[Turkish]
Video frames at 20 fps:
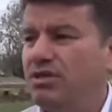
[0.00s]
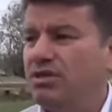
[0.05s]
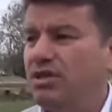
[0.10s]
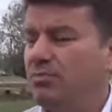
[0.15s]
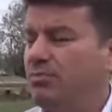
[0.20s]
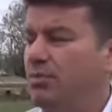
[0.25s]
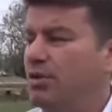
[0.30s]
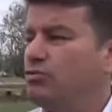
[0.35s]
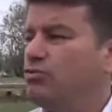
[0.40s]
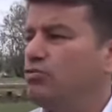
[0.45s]

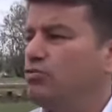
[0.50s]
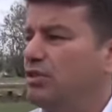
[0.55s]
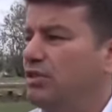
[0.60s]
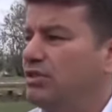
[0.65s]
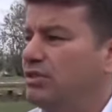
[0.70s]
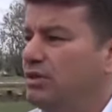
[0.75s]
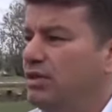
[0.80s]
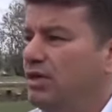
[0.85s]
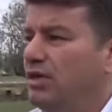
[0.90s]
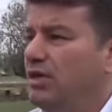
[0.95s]
yapmak
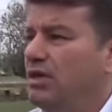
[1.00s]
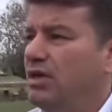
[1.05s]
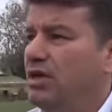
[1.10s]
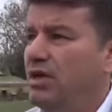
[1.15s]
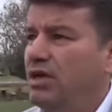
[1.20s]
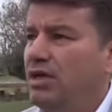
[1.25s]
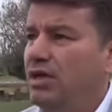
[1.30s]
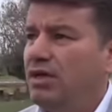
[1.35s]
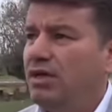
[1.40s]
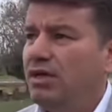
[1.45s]
suretiyle
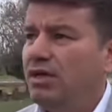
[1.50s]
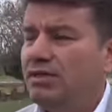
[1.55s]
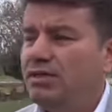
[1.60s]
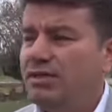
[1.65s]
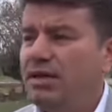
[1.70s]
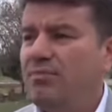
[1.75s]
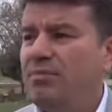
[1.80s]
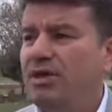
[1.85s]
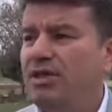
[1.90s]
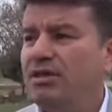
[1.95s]
e,
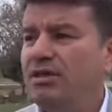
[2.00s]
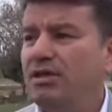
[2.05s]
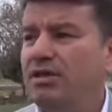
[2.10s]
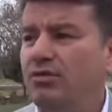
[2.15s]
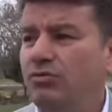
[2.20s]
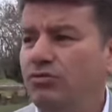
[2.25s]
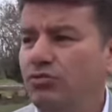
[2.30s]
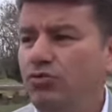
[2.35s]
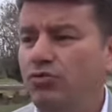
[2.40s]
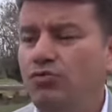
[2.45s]
temelde
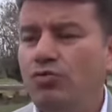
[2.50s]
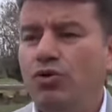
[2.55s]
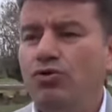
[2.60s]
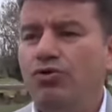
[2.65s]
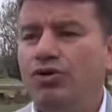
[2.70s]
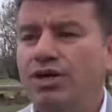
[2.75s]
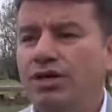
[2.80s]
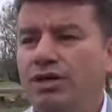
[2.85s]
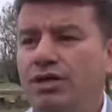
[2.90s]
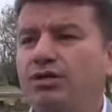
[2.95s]
tüm
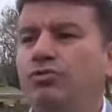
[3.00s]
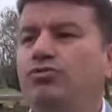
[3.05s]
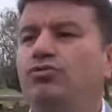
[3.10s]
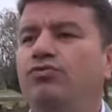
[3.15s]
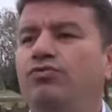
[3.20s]
yönleriyle, tüm